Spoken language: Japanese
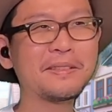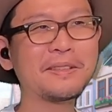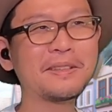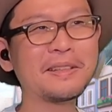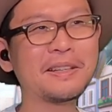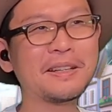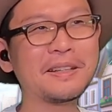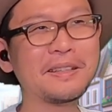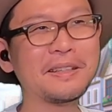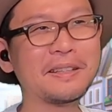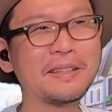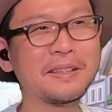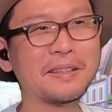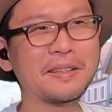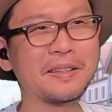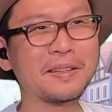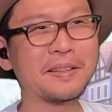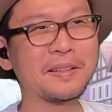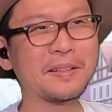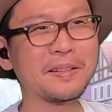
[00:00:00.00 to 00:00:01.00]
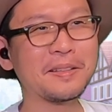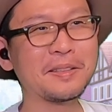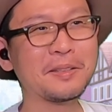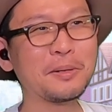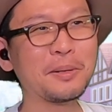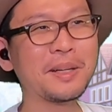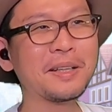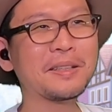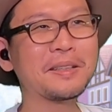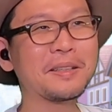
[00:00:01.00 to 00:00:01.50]
いやいやいやいやいや。
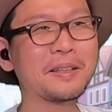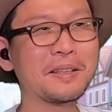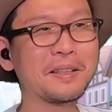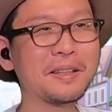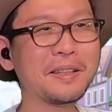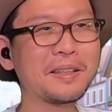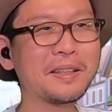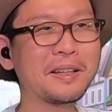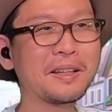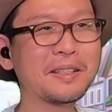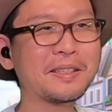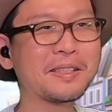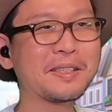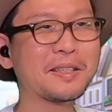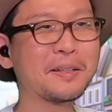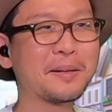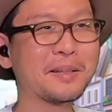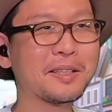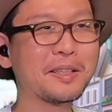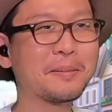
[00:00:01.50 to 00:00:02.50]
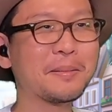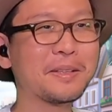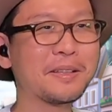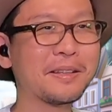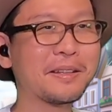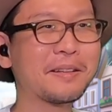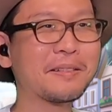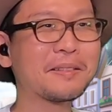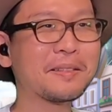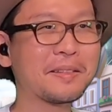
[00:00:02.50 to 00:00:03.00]
よかったね。あずさは食べ
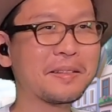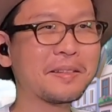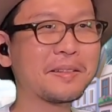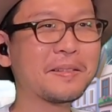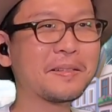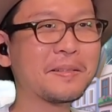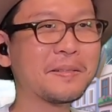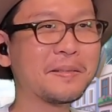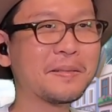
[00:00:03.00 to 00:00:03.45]
てなくて。